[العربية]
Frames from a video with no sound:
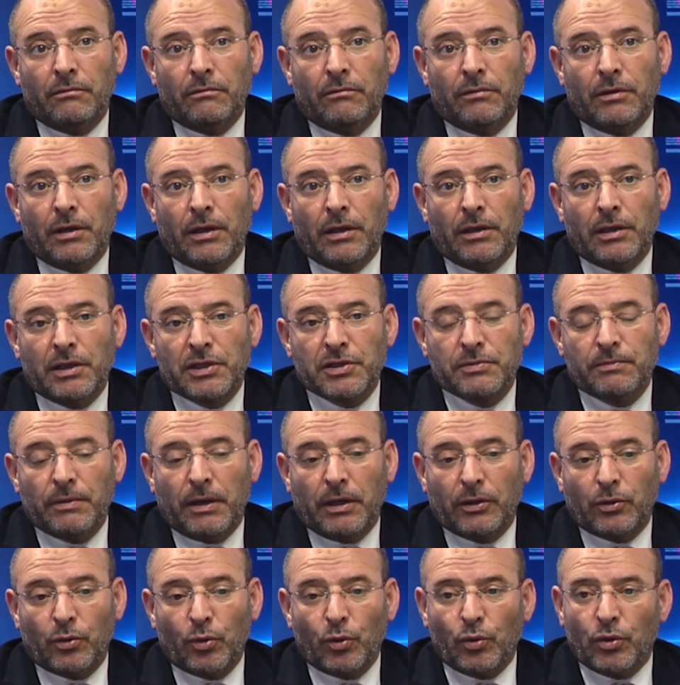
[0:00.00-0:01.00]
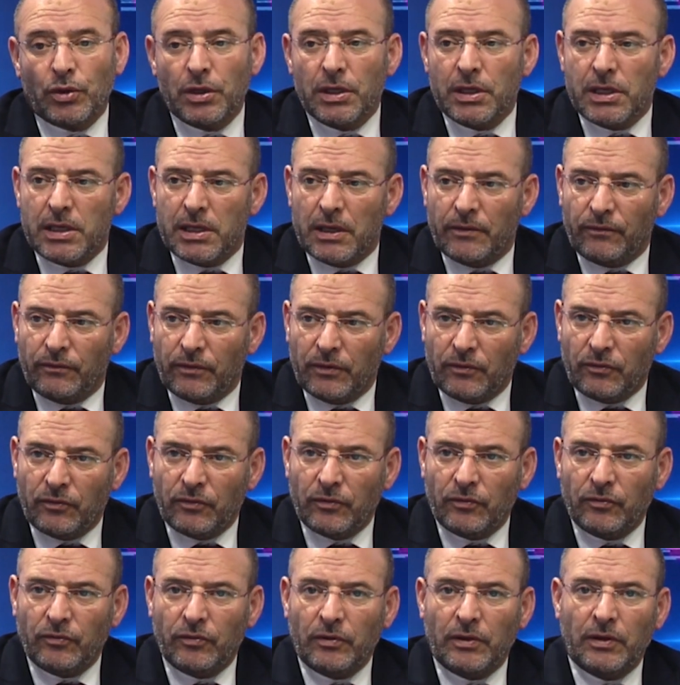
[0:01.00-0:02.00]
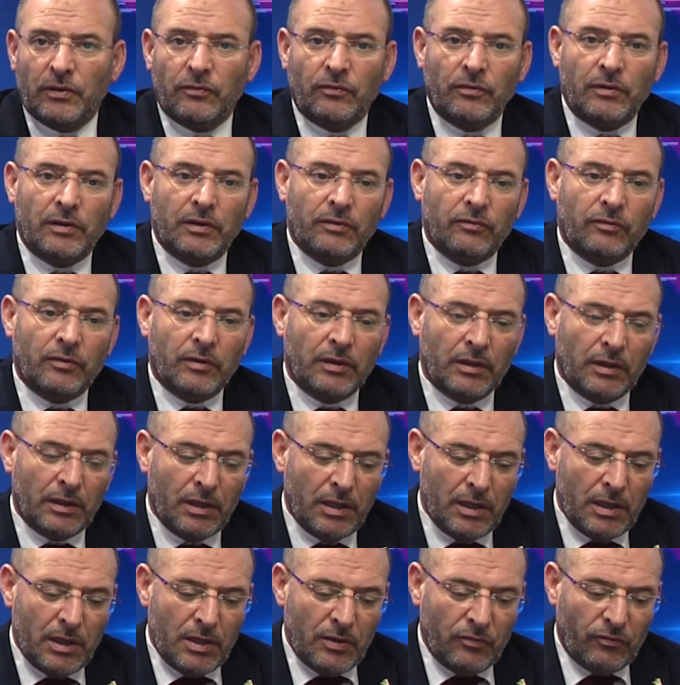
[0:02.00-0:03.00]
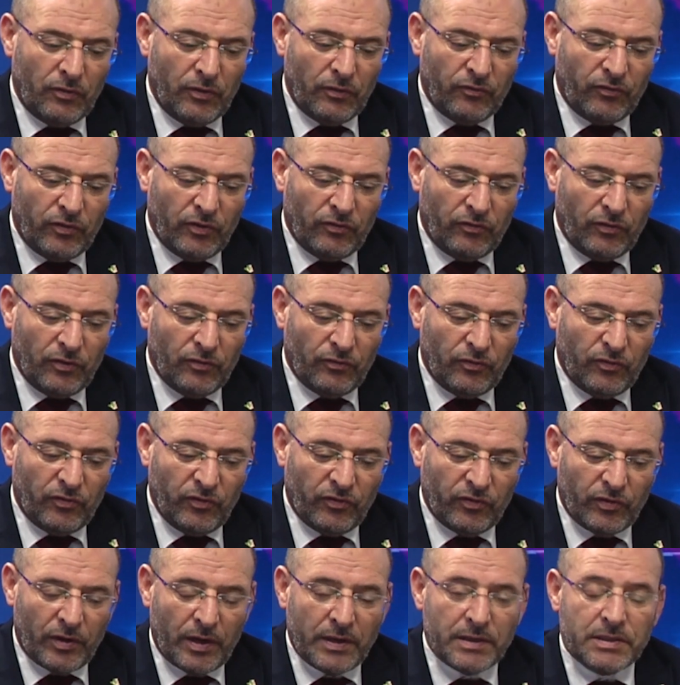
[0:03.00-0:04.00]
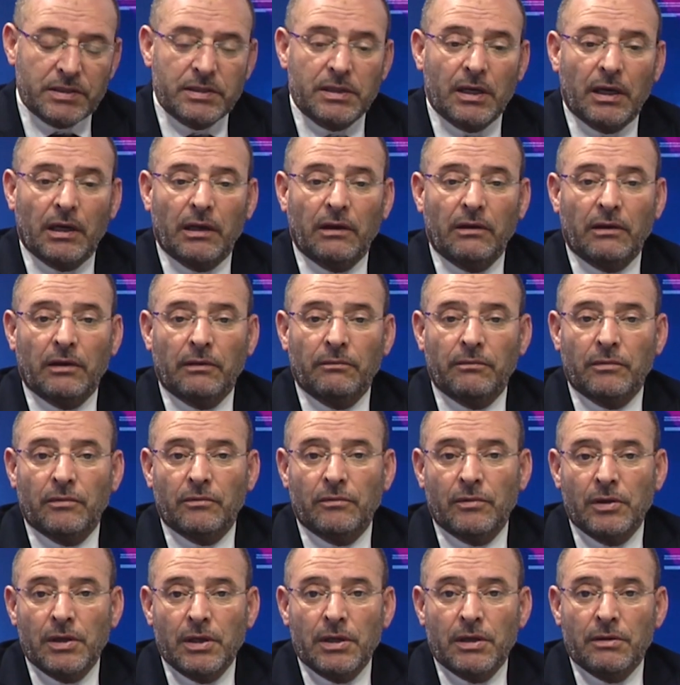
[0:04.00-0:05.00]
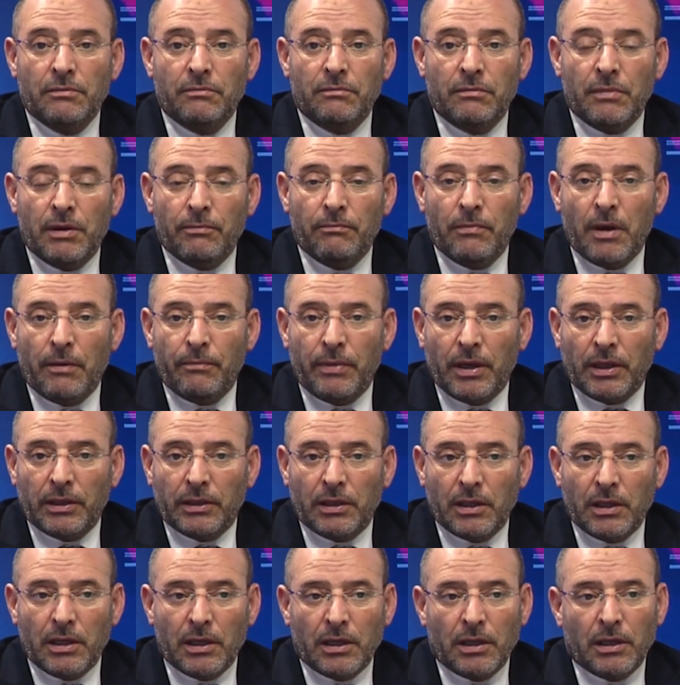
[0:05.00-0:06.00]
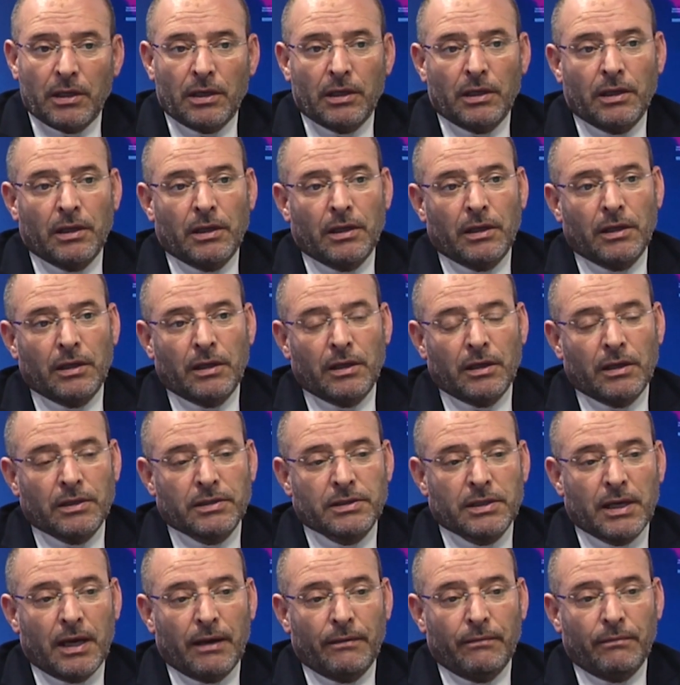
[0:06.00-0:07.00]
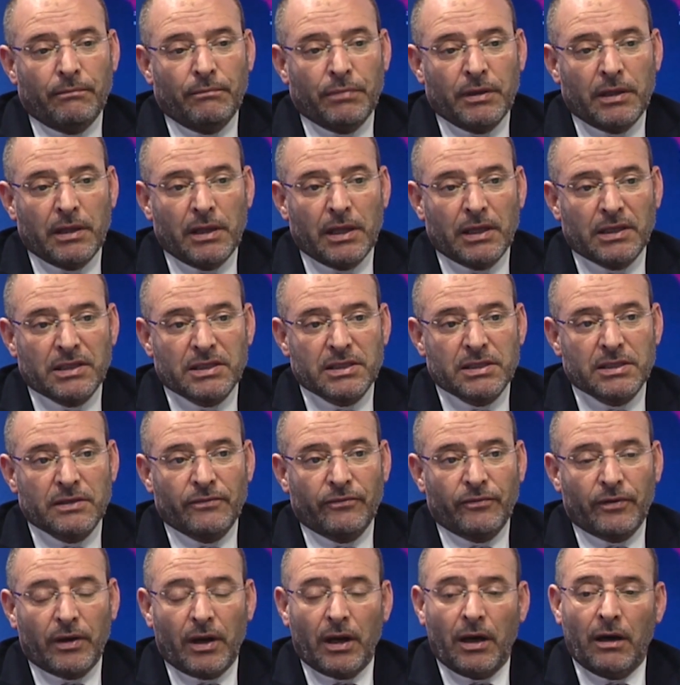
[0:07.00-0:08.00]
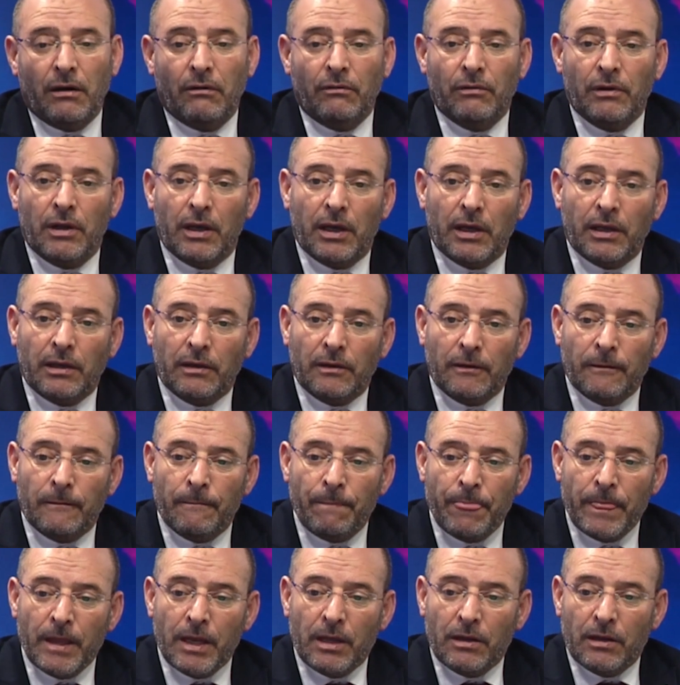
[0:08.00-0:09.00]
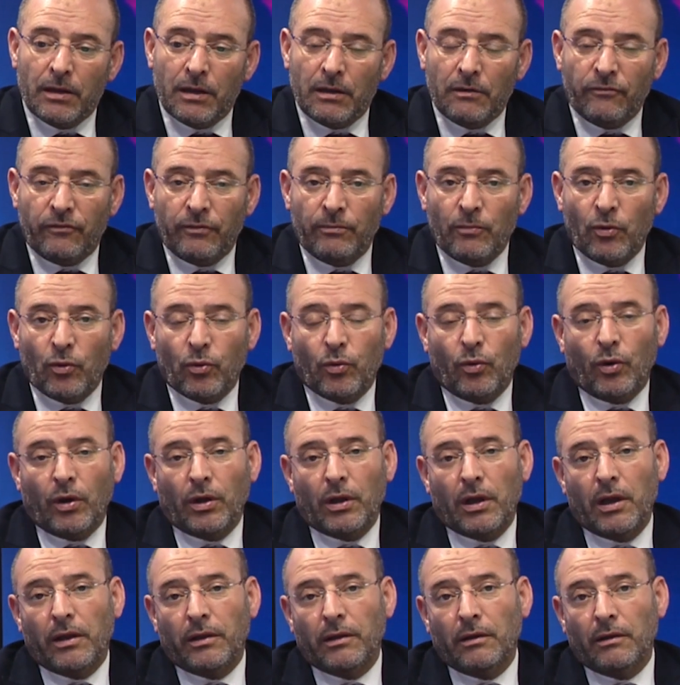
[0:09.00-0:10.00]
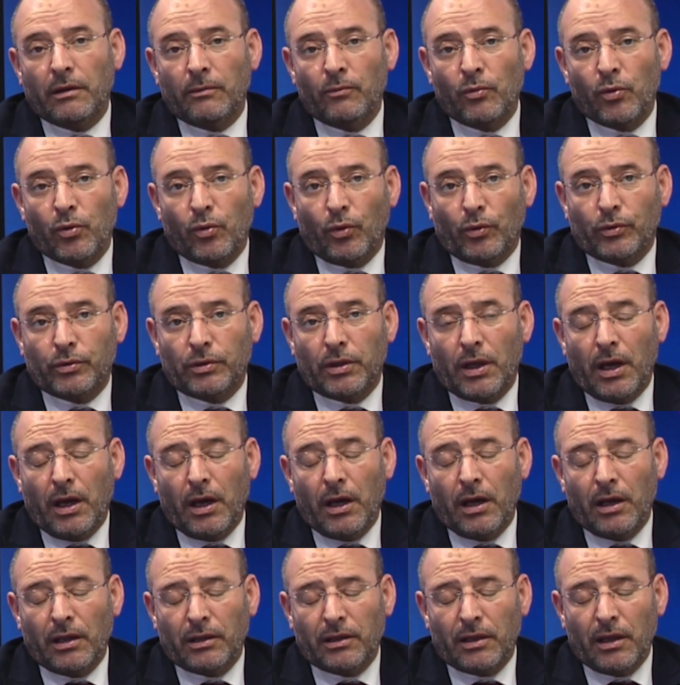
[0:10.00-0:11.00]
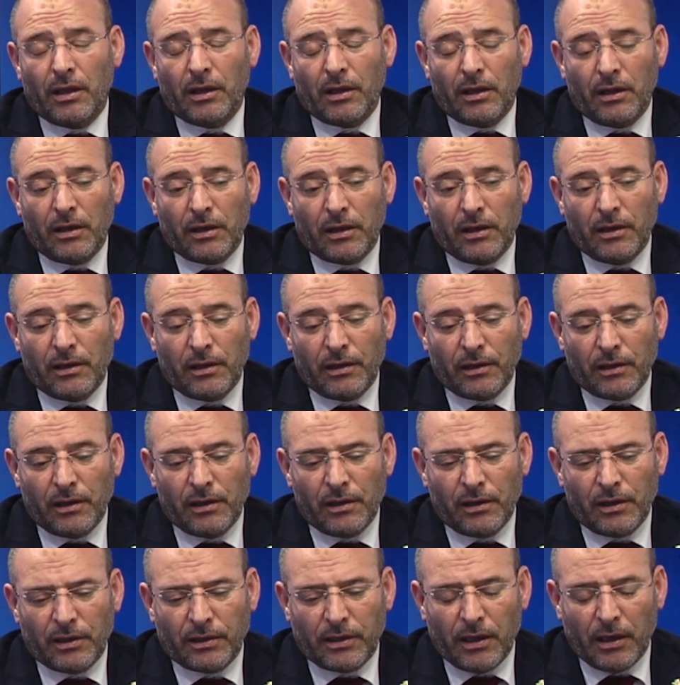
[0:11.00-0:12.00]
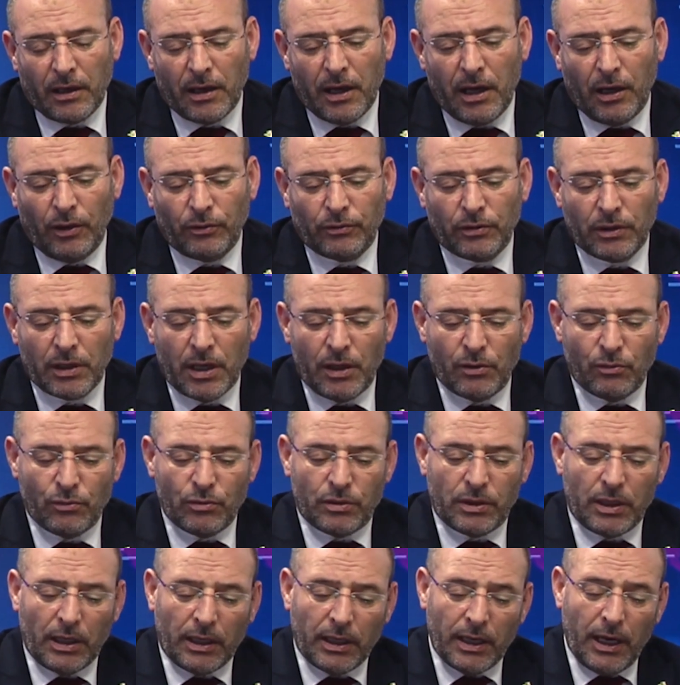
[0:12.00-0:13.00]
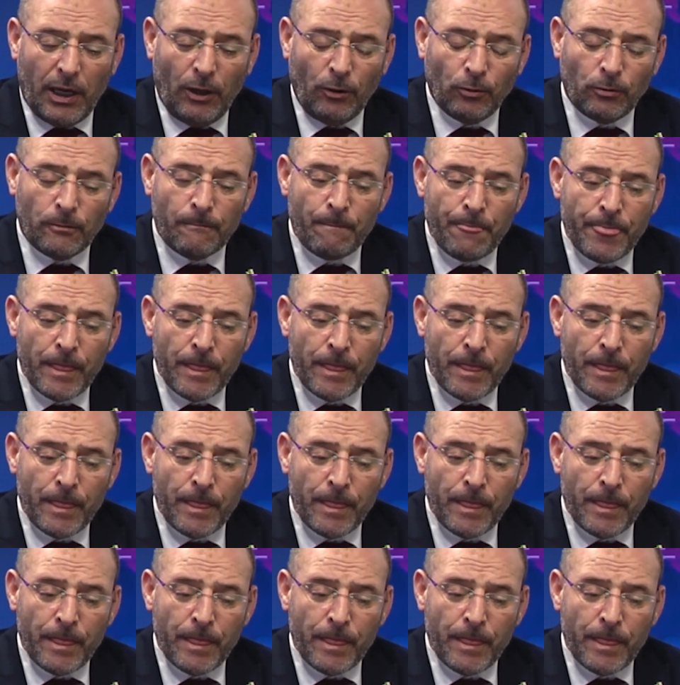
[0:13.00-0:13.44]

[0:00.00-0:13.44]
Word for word: يعني اصبحت روتينيه في في في في في في في, في فرنسا ما بعد اصحاب البدلات الصفراء والان في موضوع قضيه موضوع التقاعد قانون التقاعد